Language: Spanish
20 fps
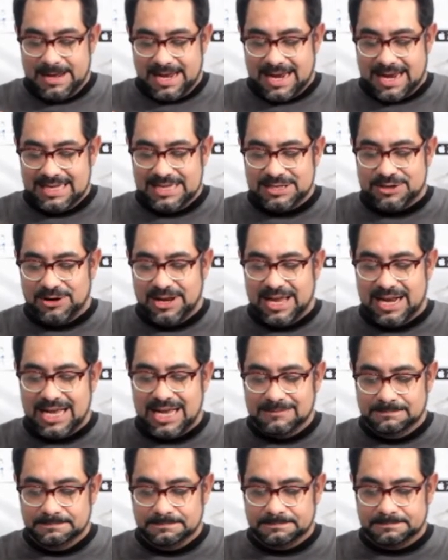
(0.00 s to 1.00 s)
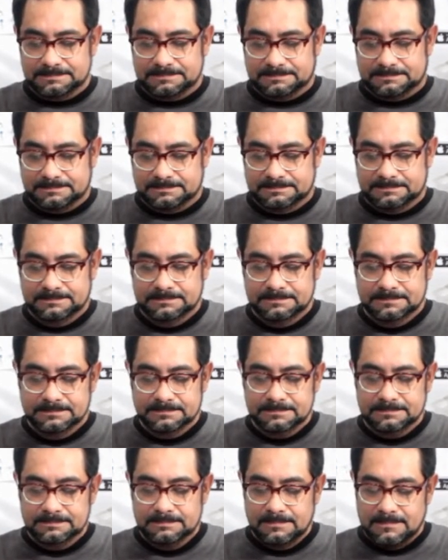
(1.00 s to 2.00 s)
El Bacardí Solera,
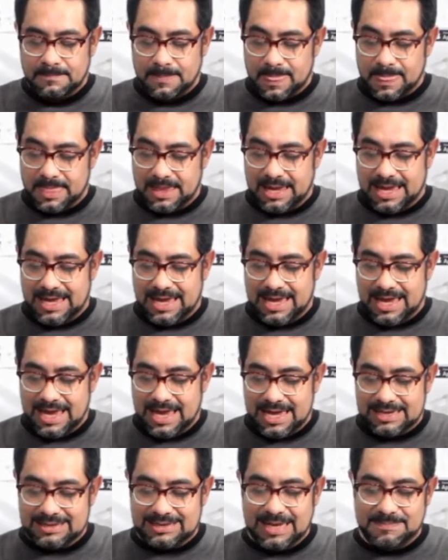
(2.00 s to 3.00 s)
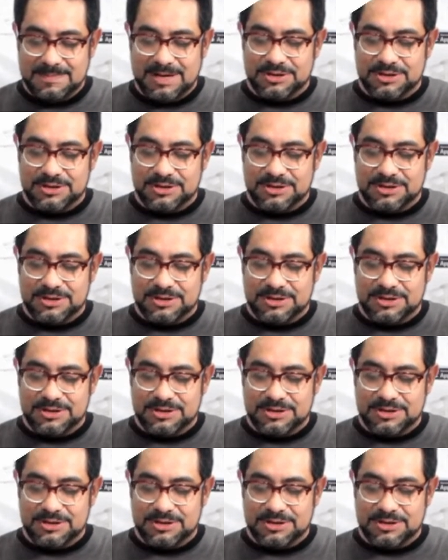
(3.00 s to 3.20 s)
que